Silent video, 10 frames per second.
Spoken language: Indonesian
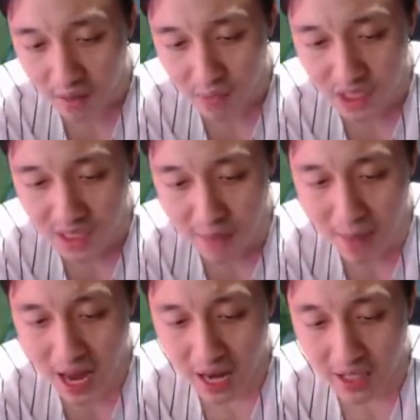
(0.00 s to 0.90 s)
Bisa
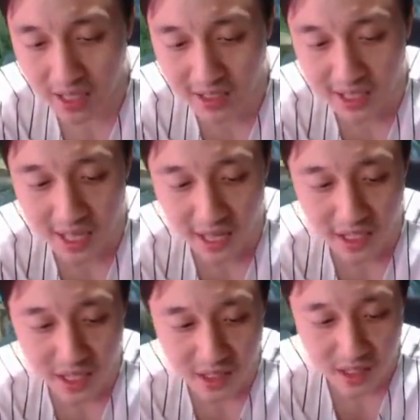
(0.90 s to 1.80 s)
main guys linknya ini
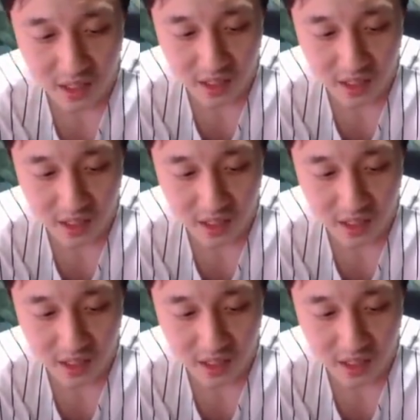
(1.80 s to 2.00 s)
guys.